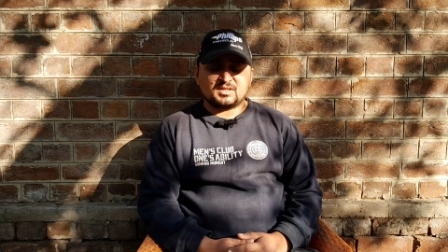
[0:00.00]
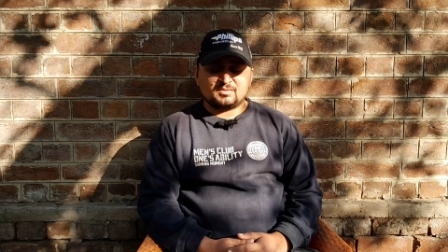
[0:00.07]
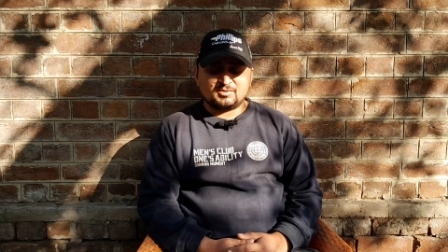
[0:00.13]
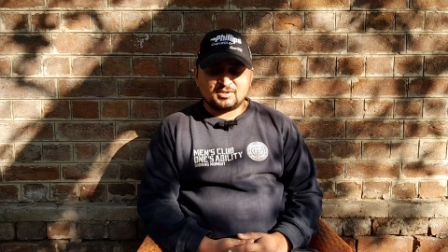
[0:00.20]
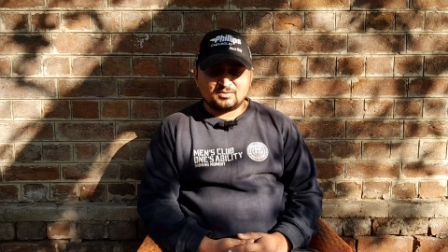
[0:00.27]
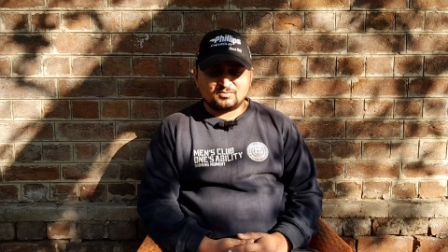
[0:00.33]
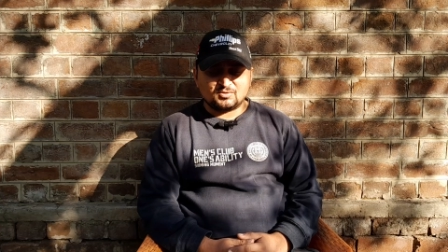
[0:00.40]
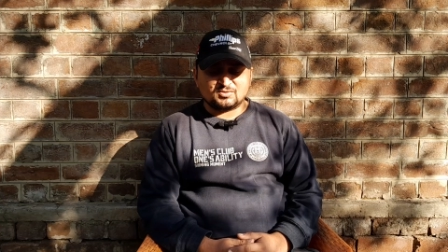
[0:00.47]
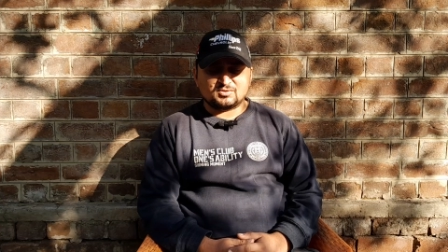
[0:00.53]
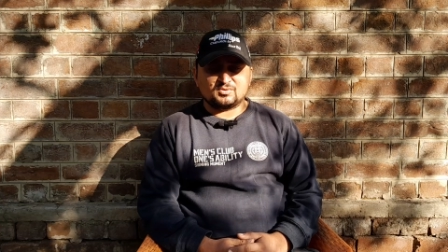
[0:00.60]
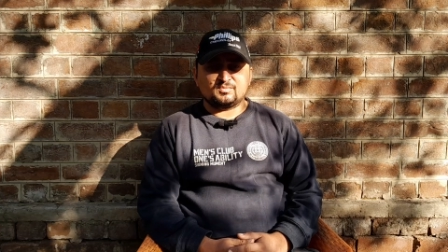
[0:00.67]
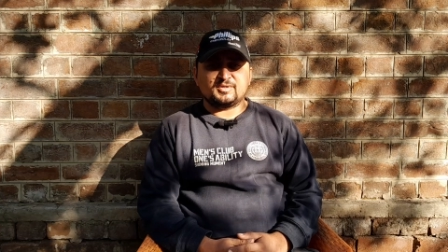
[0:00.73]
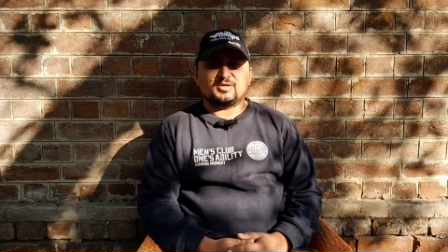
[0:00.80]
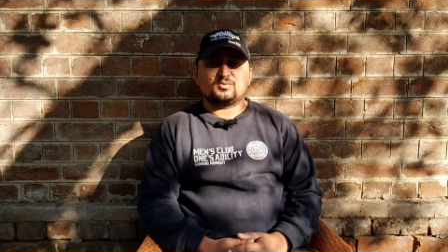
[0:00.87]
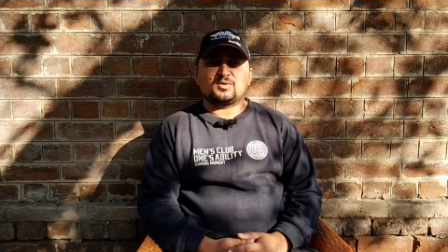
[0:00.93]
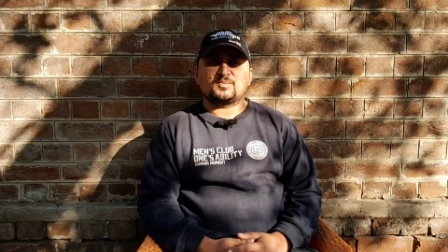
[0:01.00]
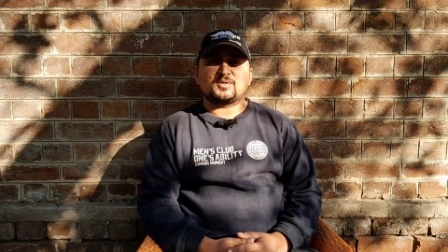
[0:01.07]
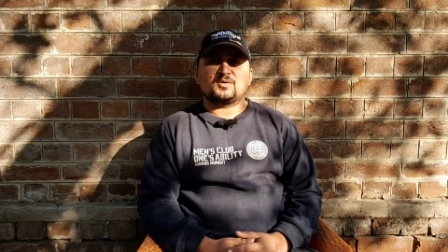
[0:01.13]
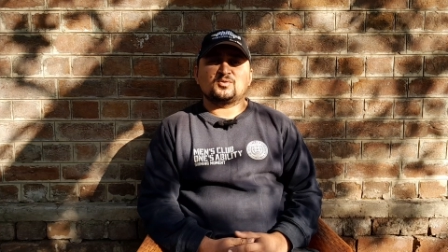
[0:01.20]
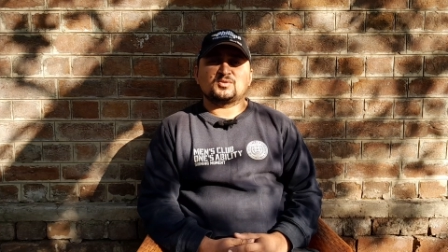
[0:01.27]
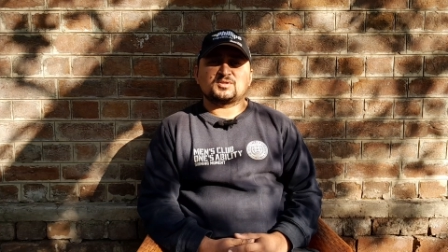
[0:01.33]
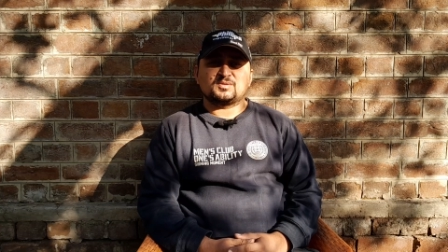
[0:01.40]
अल्लाम दोस्तों मैं हूं
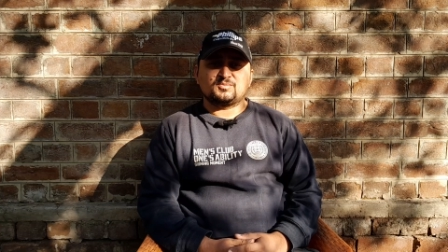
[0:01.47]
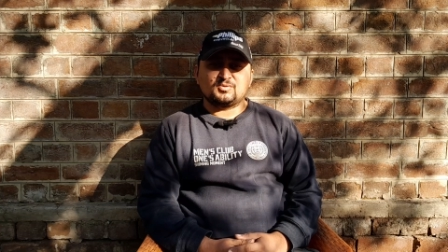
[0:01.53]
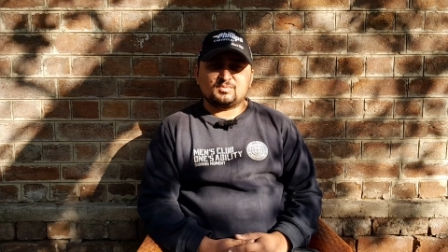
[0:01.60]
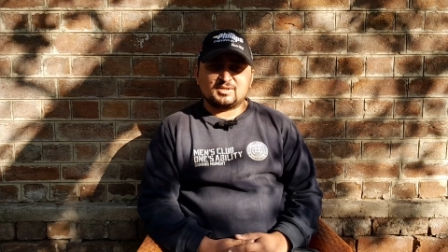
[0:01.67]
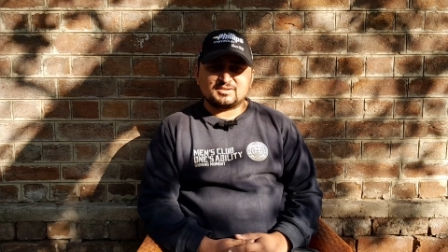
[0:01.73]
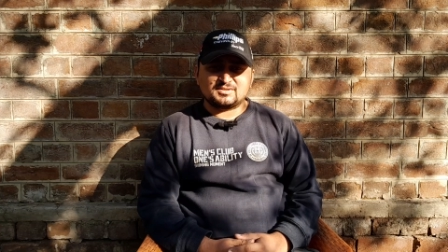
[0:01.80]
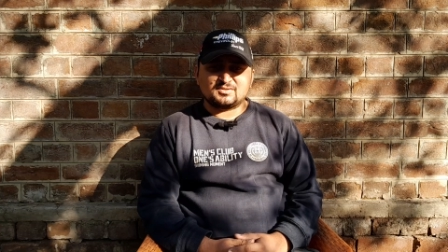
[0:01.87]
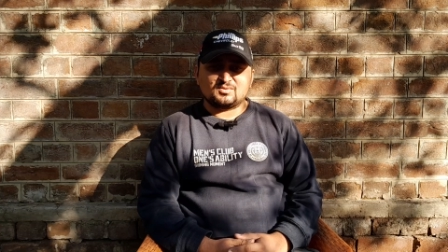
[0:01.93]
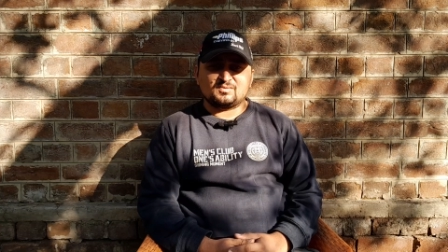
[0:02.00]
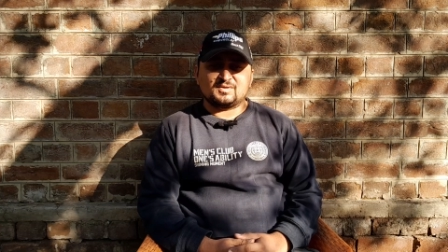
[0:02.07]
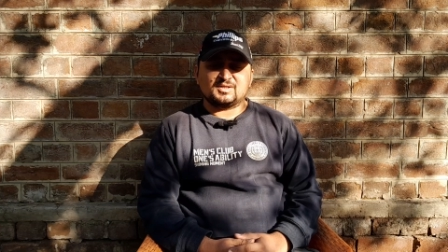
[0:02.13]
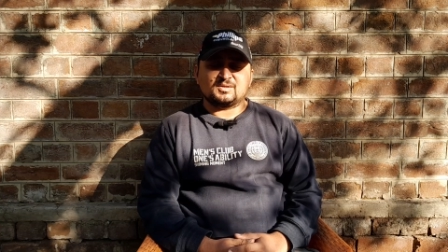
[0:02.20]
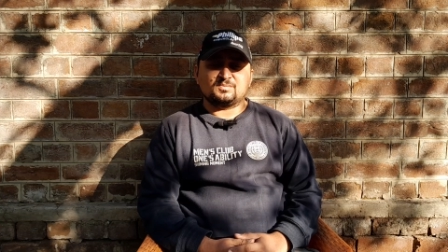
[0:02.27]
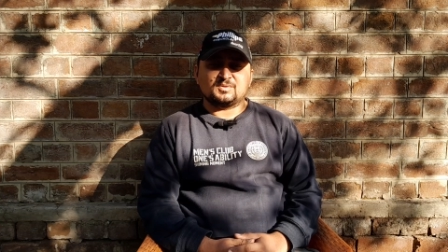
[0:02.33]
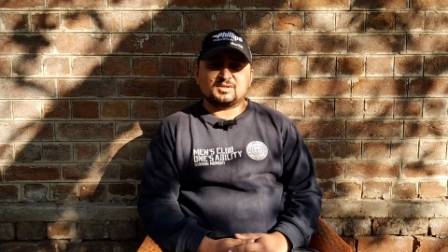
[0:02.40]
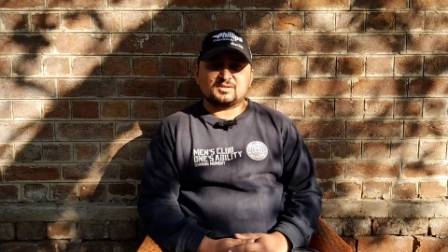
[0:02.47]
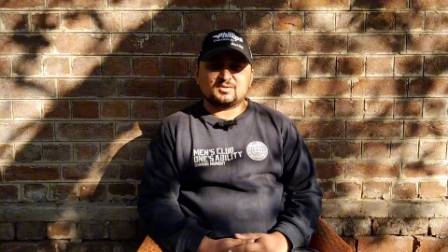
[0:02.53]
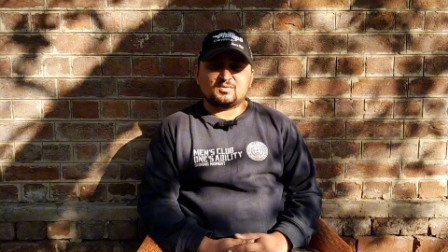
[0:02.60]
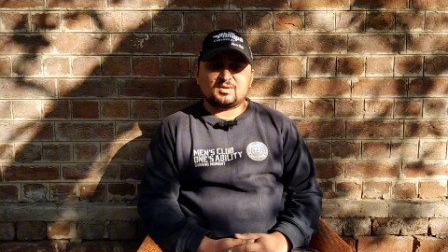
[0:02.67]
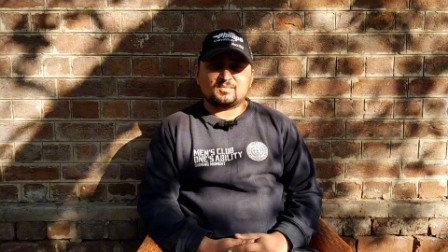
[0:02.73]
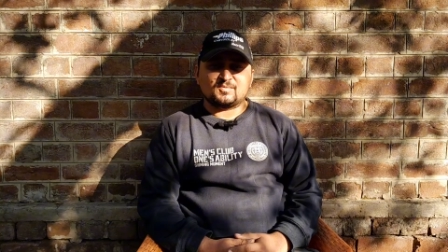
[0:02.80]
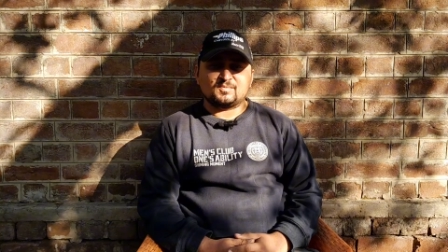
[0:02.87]
आपका होस्ट अब्दुल बासित और वेलकम
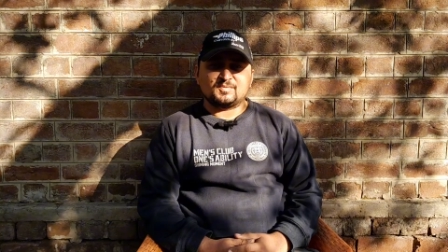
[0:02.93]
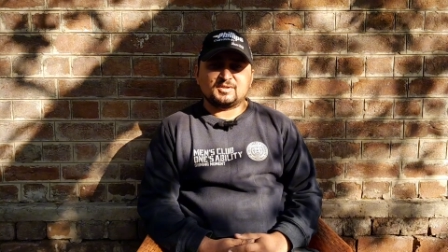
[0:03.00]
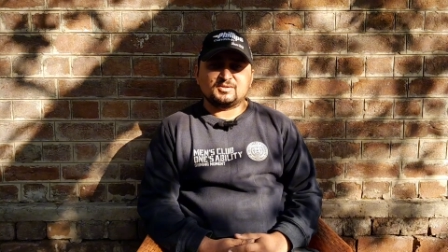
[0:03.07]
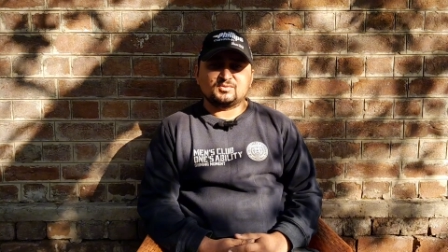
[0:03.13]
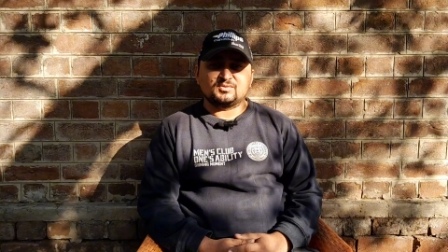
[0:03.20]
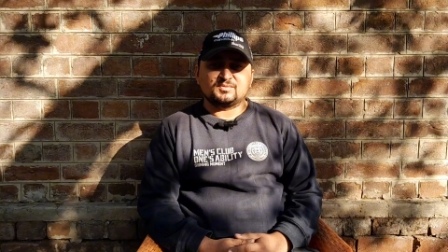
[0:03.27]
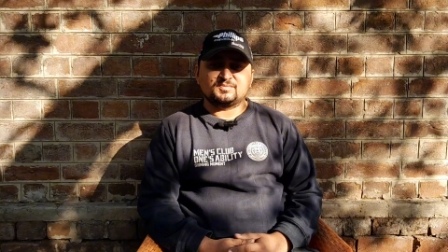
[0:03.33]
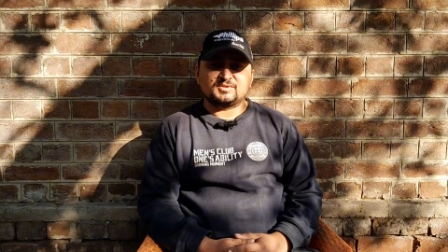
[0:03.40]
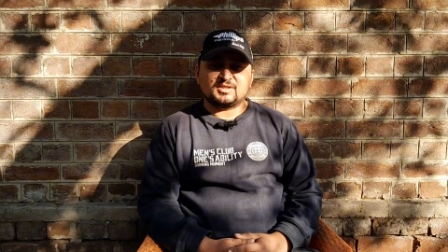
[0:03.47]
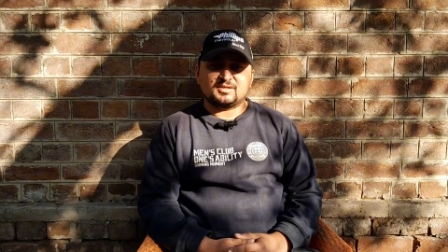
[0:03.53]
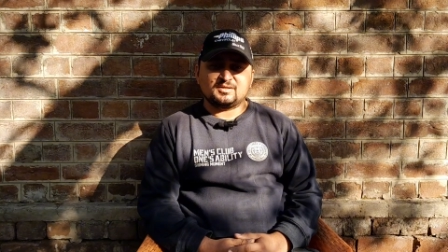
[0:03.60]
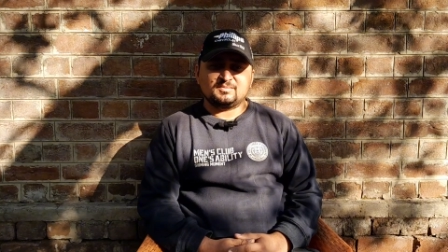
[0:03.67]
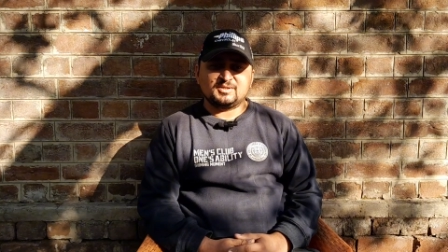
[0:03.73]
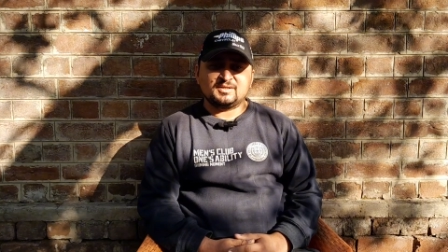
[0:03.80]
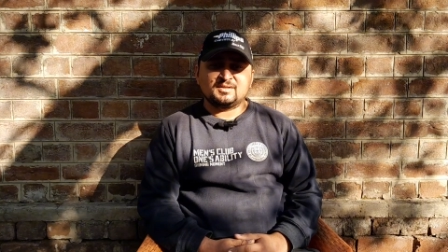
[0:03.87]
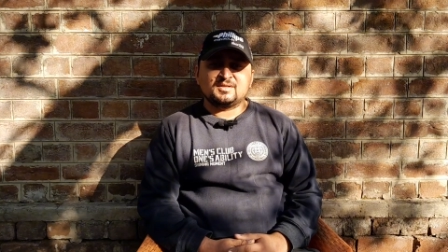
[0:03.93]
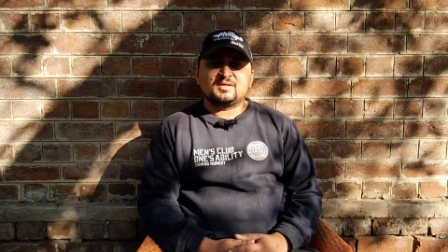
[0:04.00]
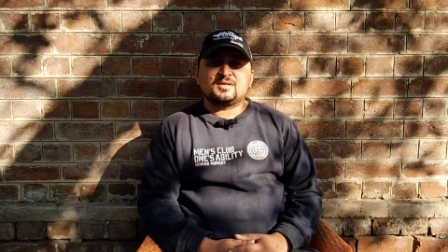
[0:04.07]
करता हूं आपको अपने यूट्यूब चैनल में